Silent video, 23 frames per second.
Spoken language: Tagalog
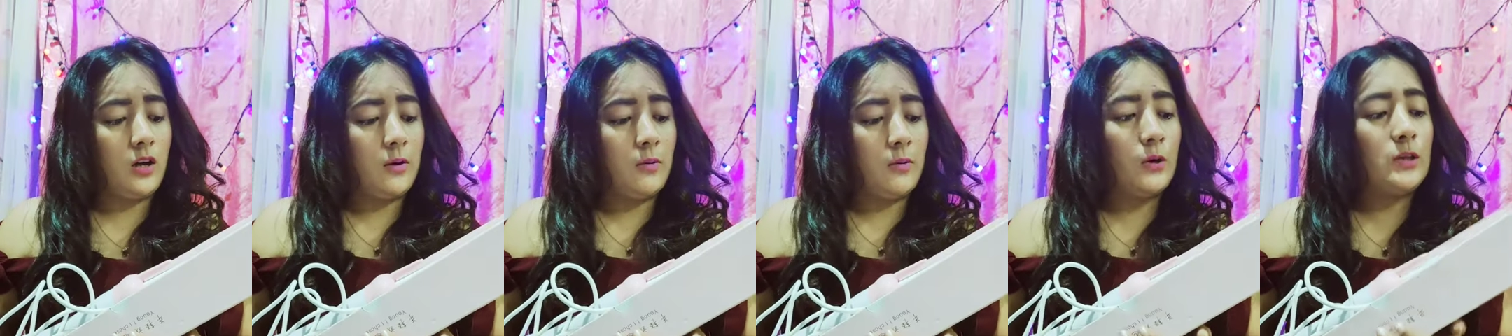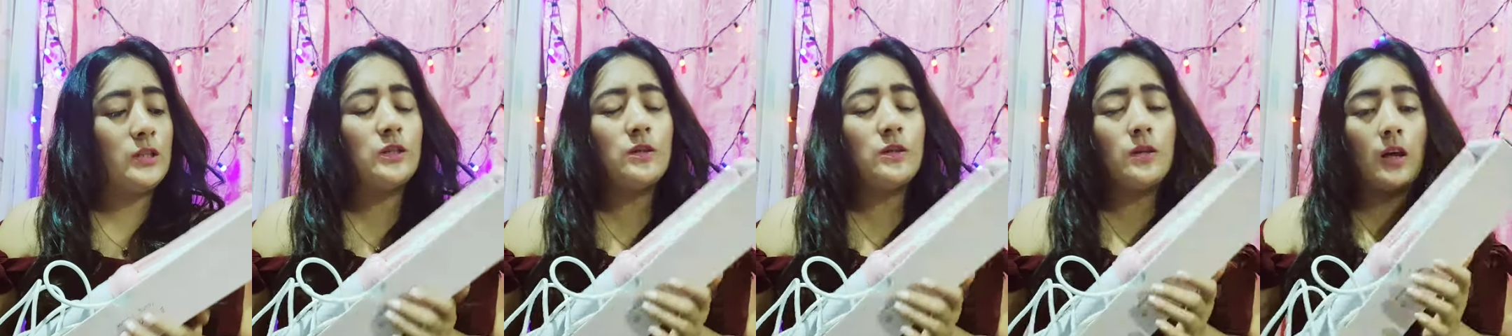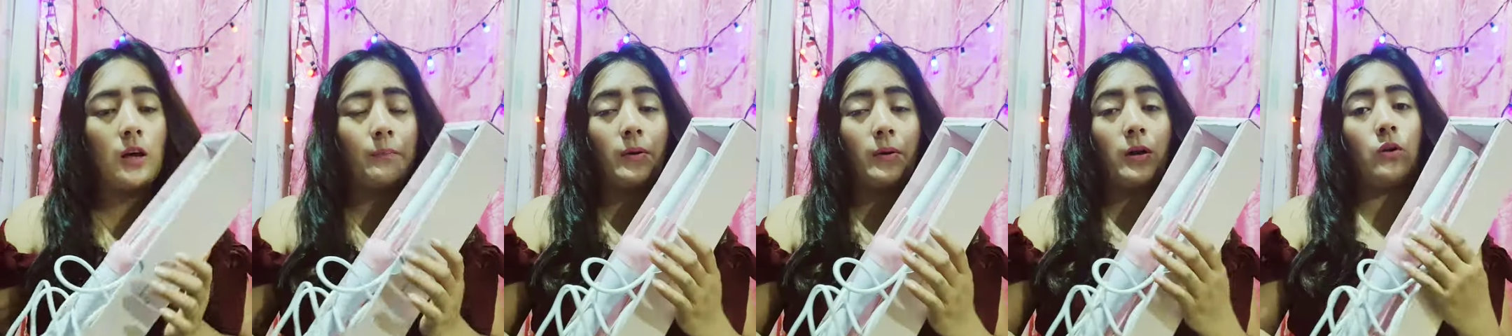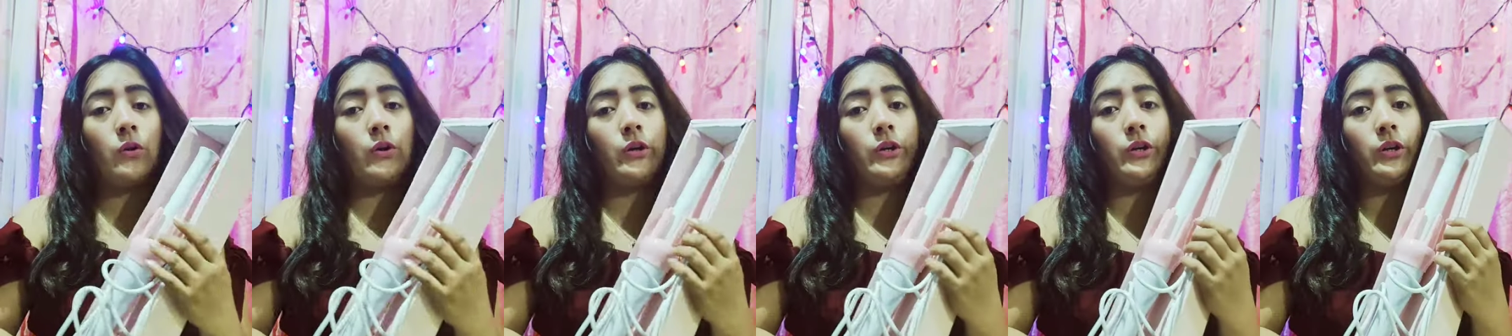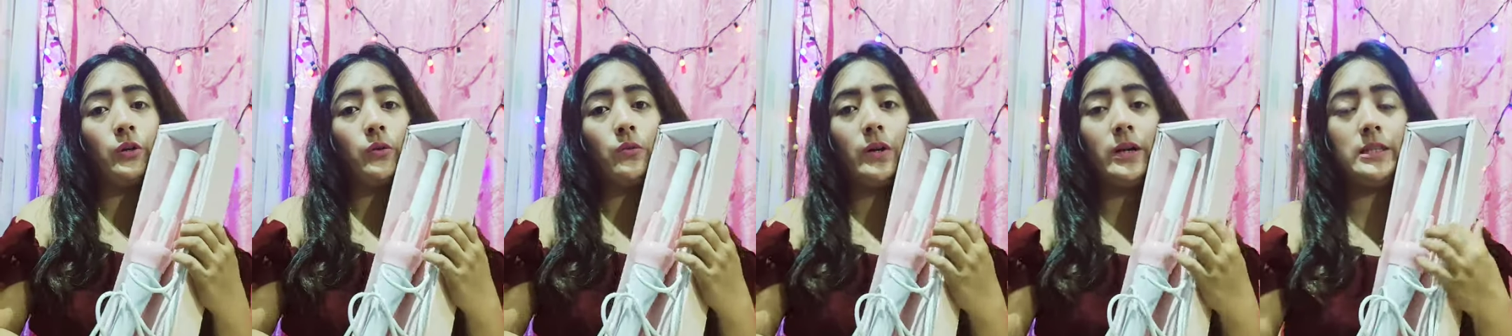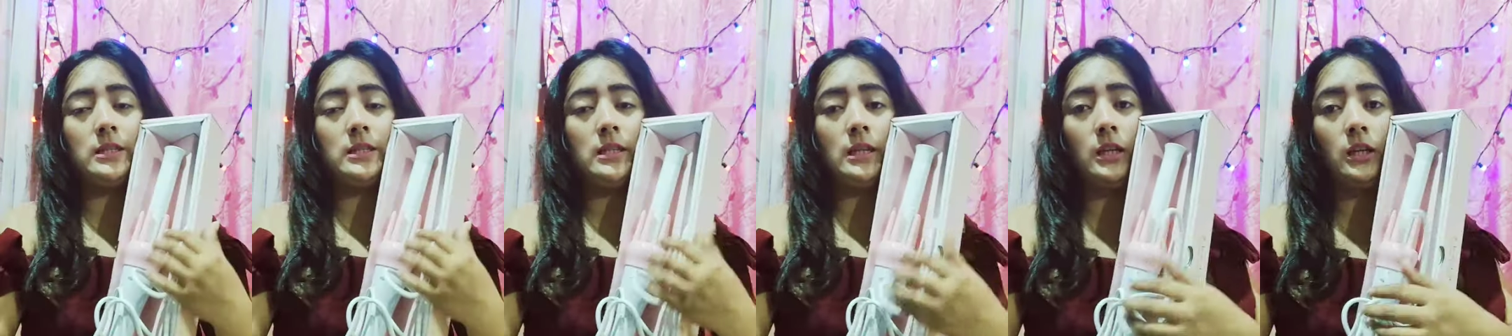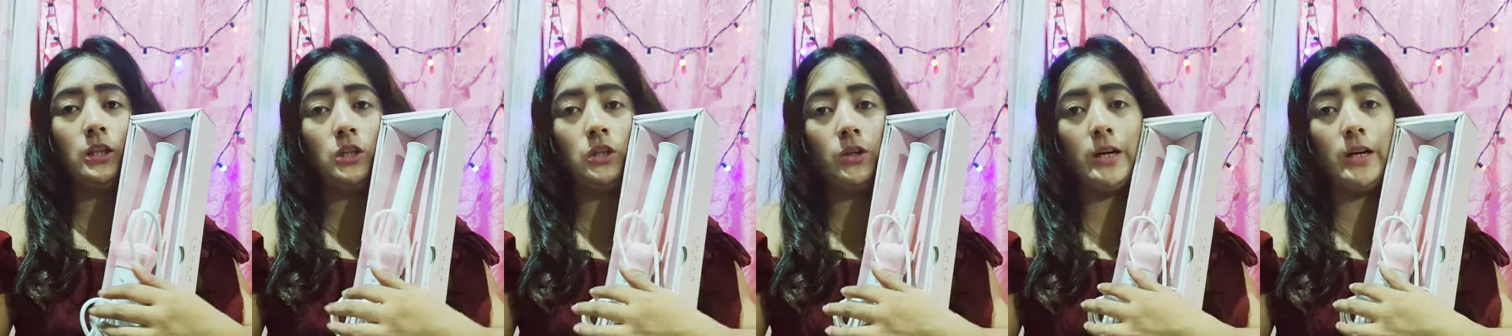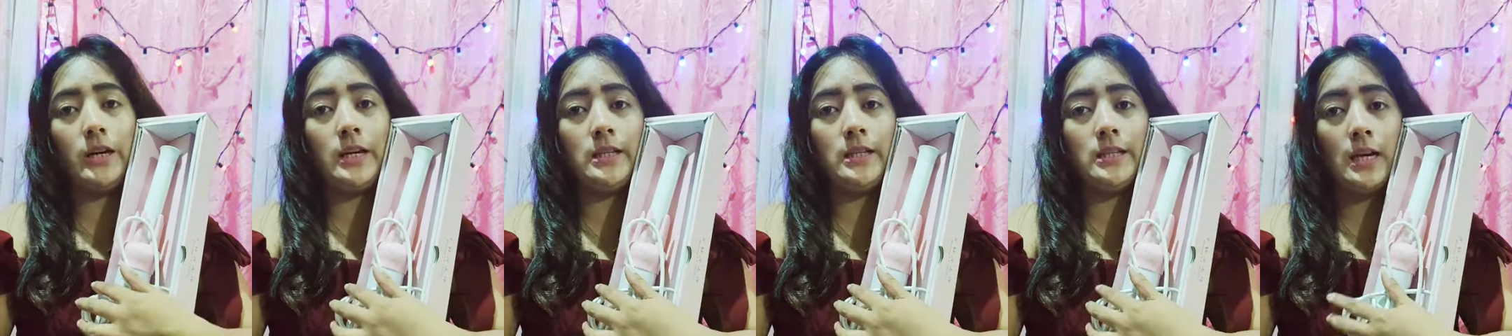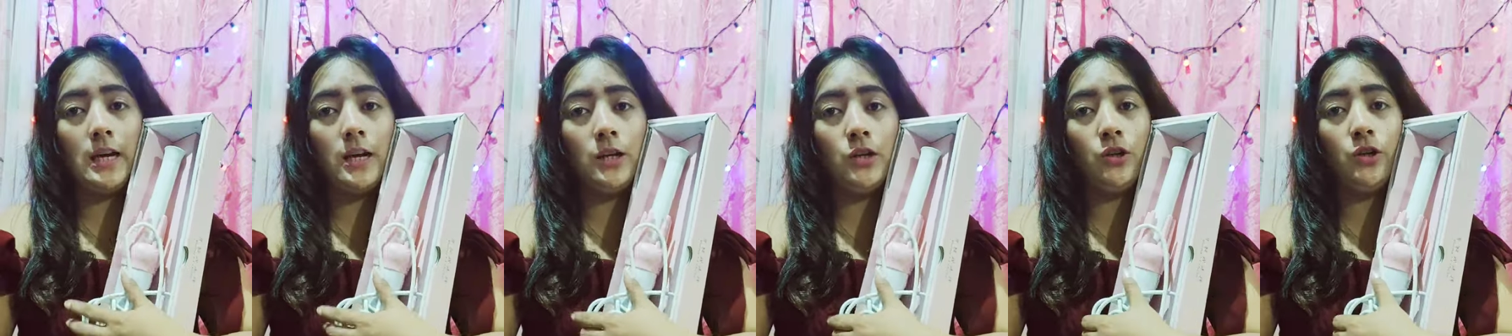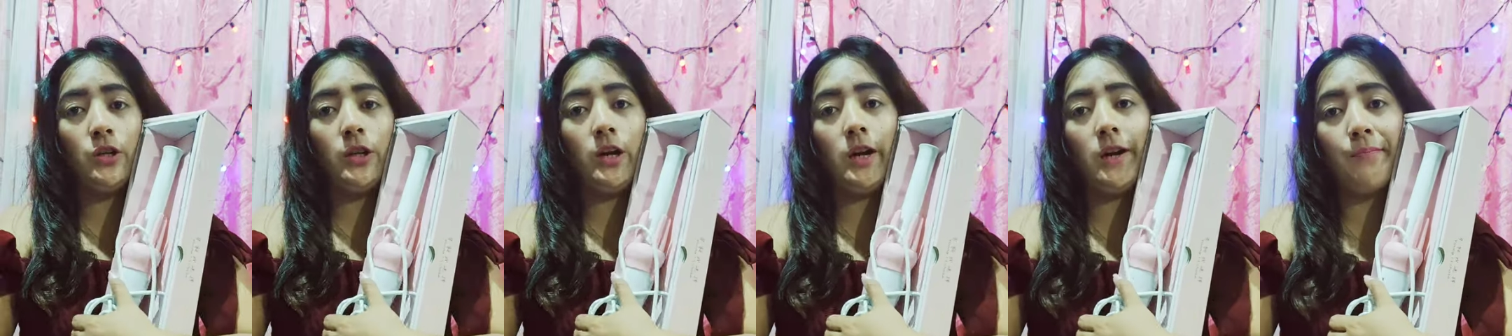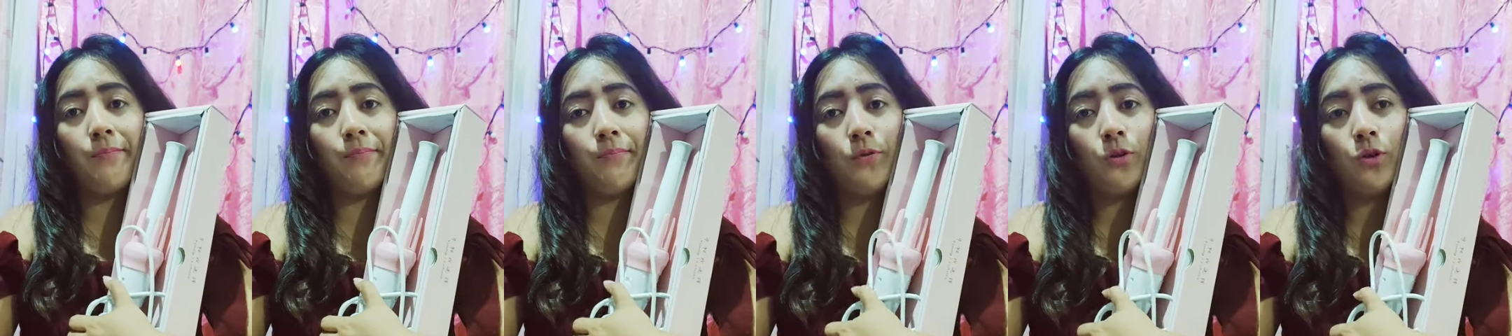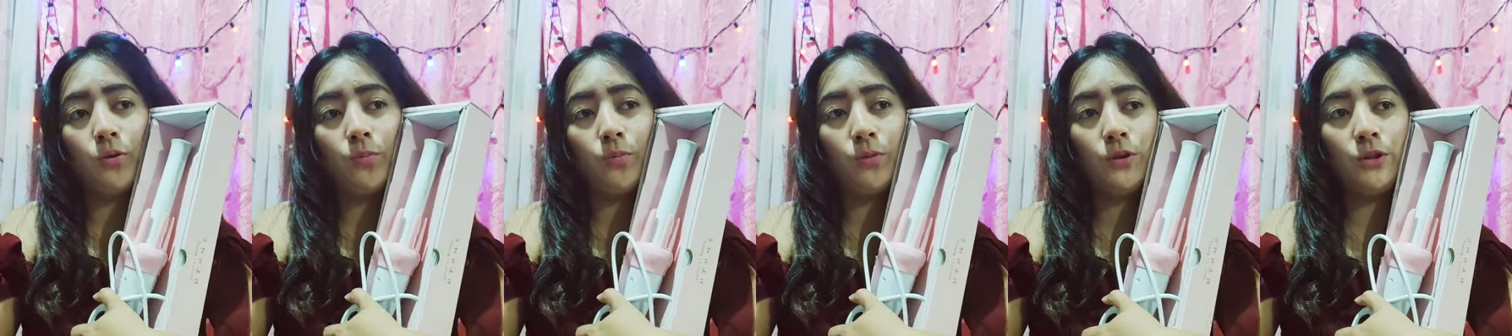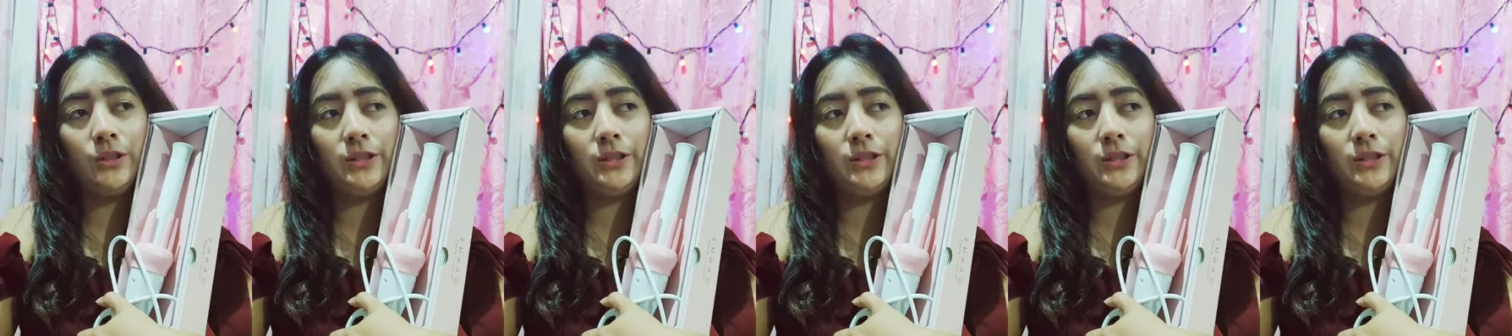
once na pag-order ko kasi nito is, ano, naka-promo.